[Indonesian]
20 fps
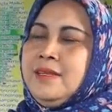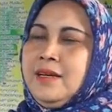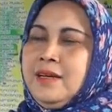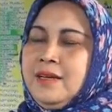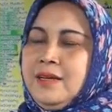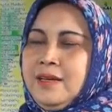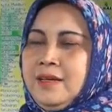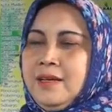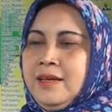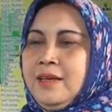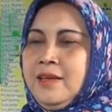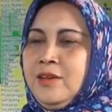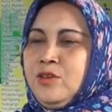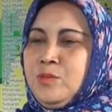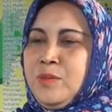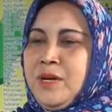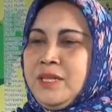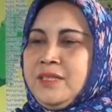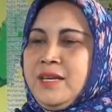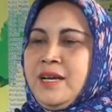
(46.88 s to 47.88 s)
eh,
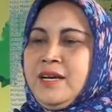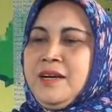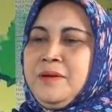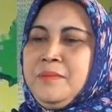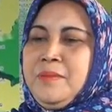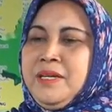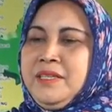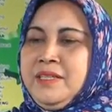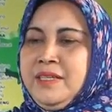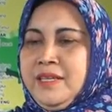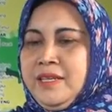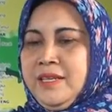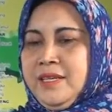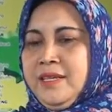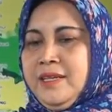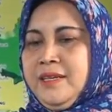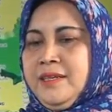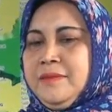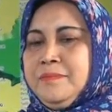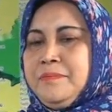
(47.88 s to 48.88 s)
rumah tangga
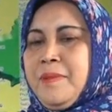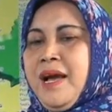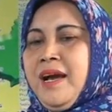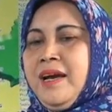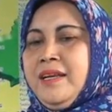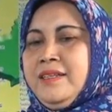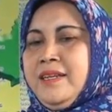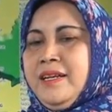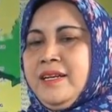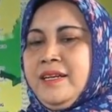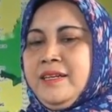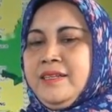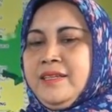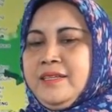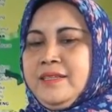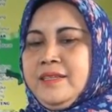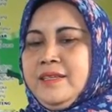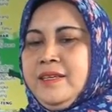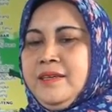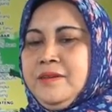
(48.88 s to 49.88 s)
mandiri pangan dan
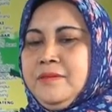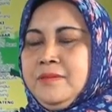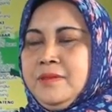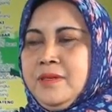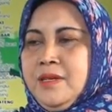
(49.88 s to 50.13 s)
energi